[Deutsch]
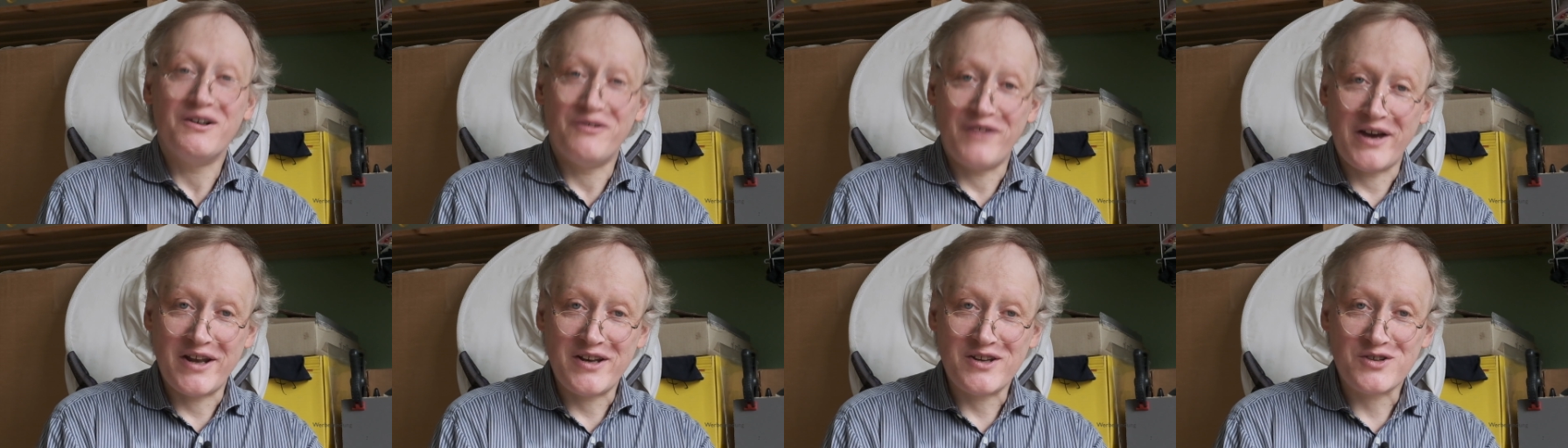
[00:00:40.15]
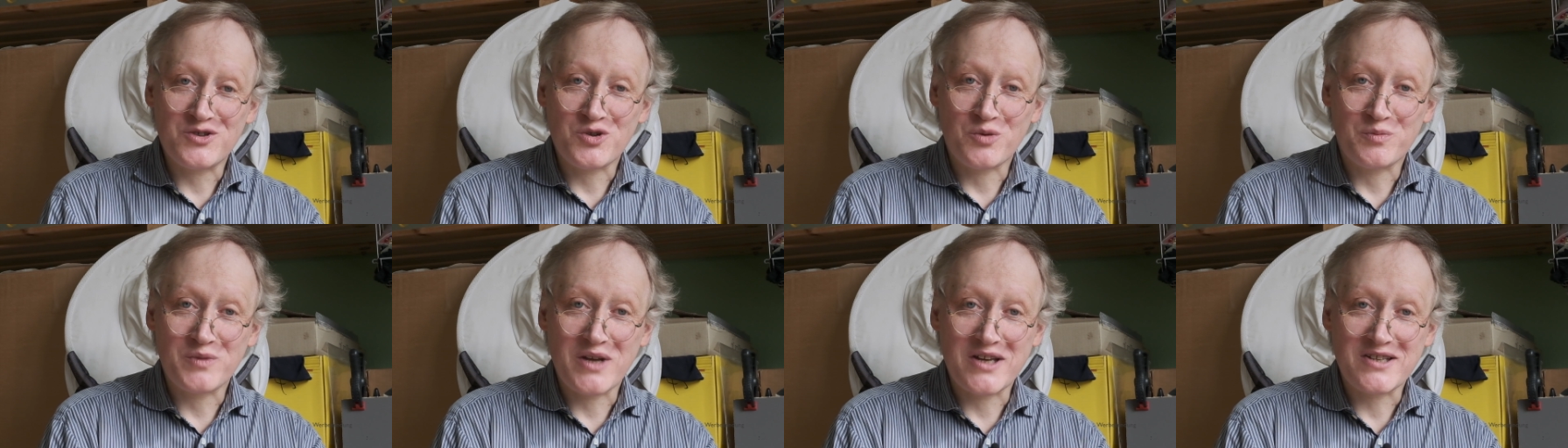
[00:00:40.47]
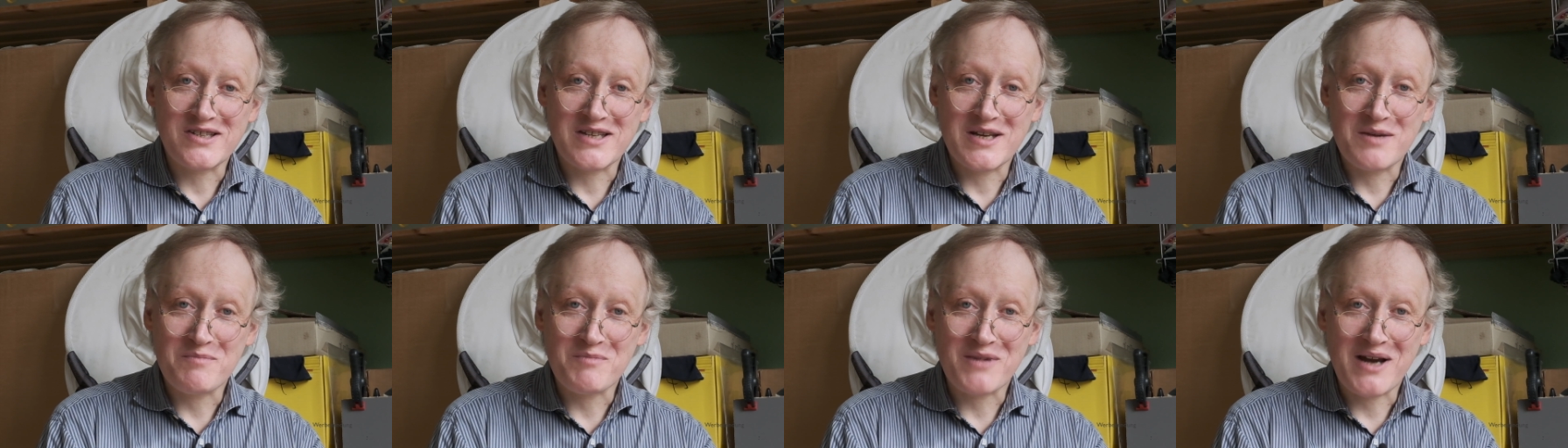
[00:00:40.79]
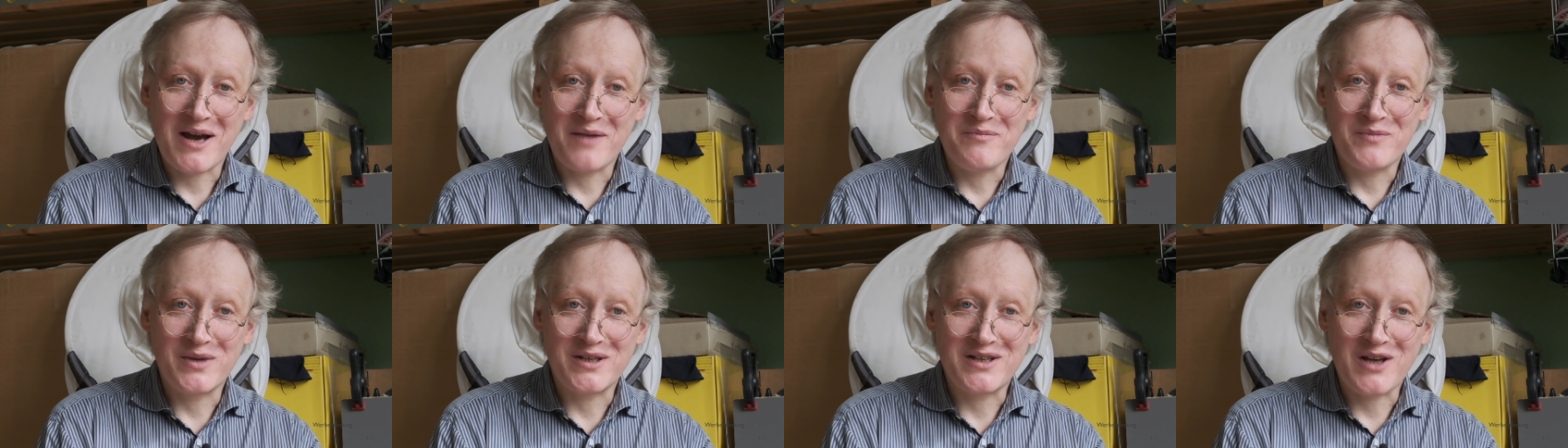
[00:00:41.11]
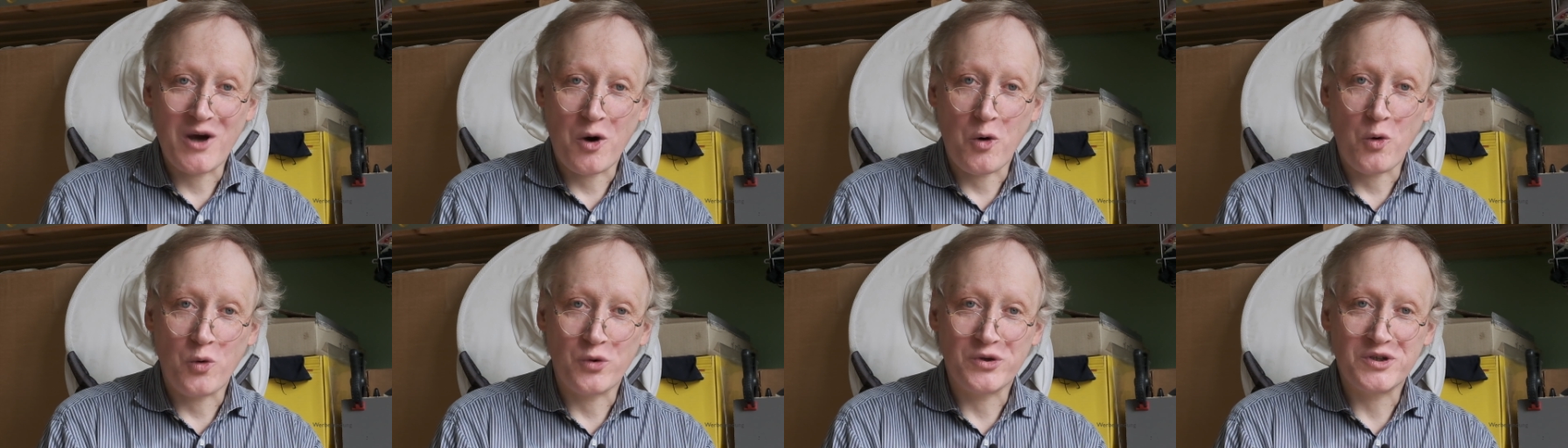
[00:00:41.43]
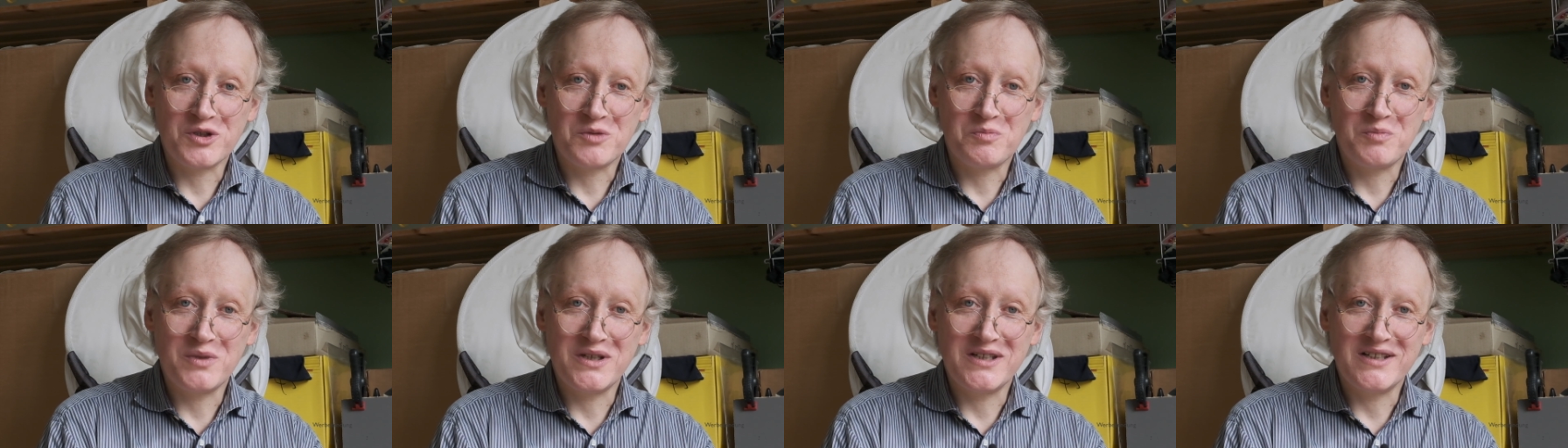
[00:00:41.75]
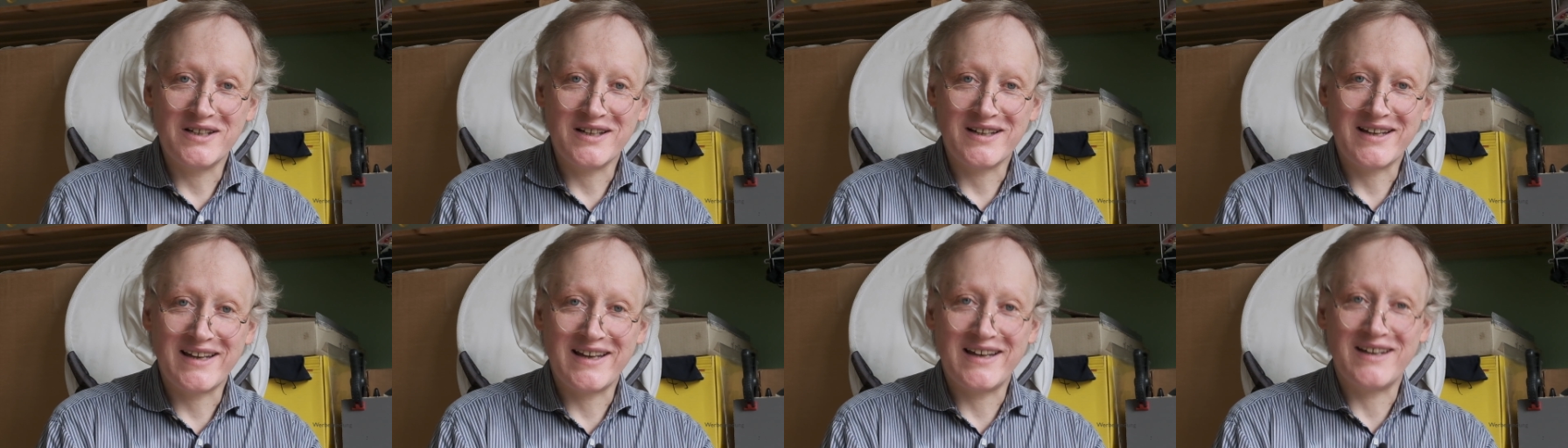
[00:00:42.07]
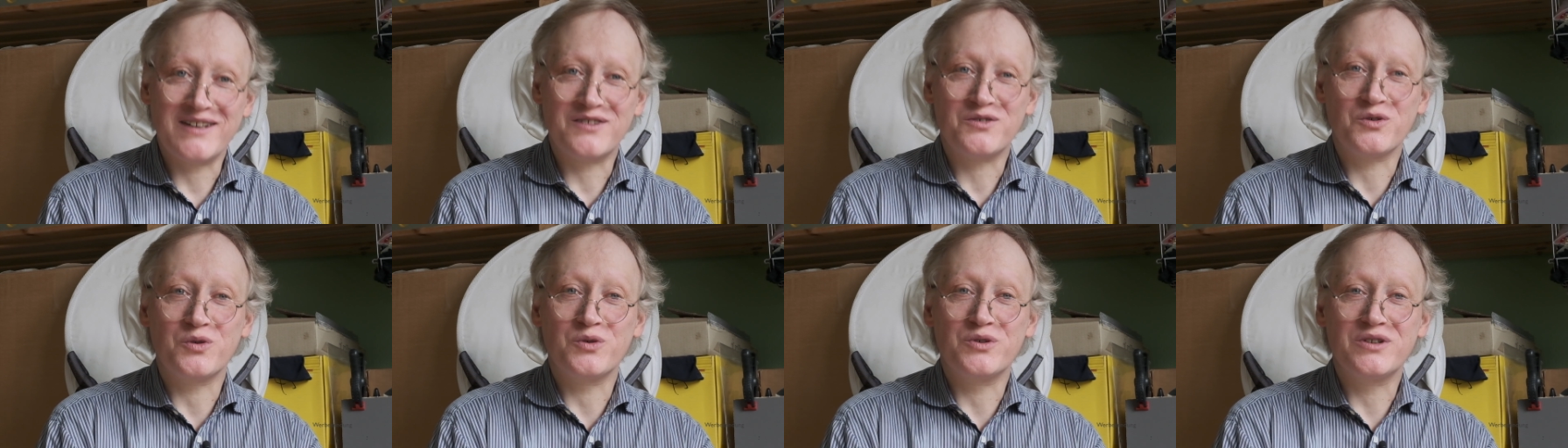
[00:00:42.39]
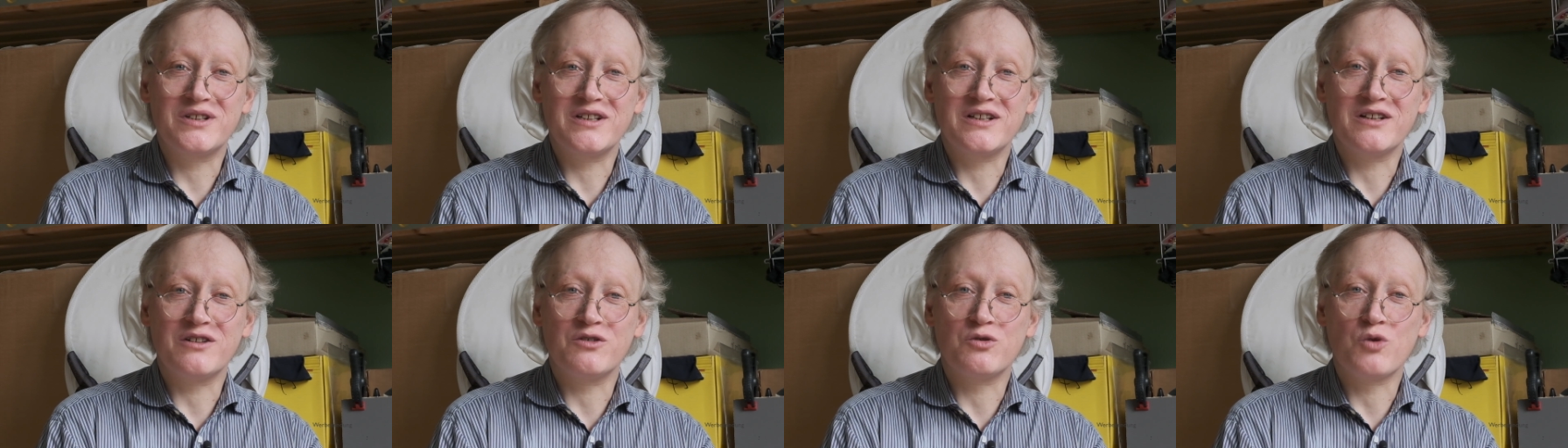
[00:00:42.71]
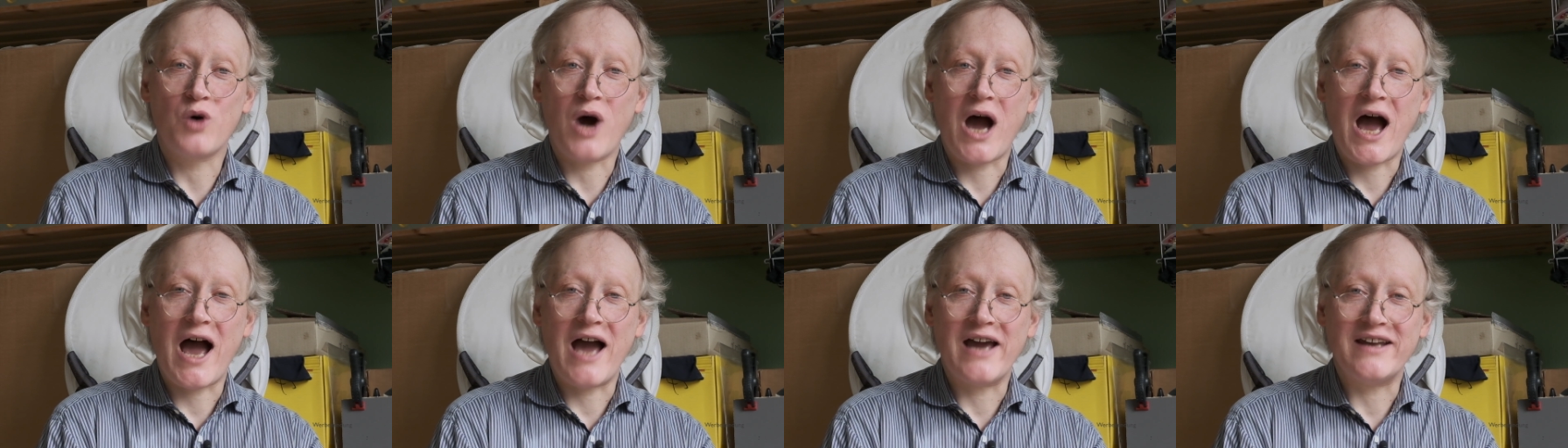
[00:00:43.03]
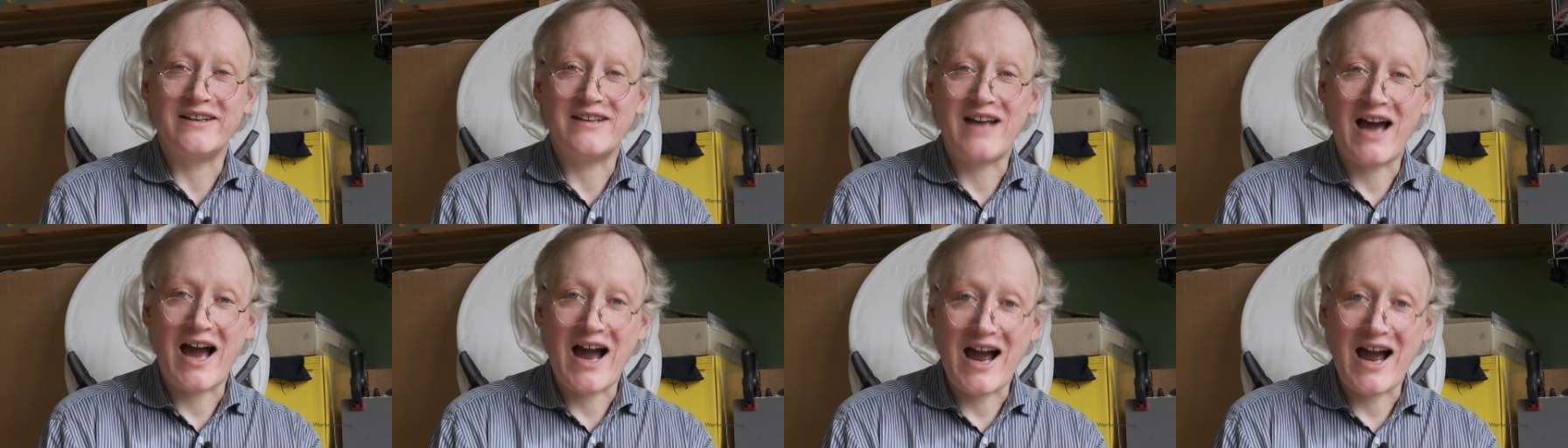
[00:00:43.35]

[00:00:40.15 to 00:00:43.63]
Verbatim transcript: wenn es um das Imkern mit der Honigbiene geht und dir nur ein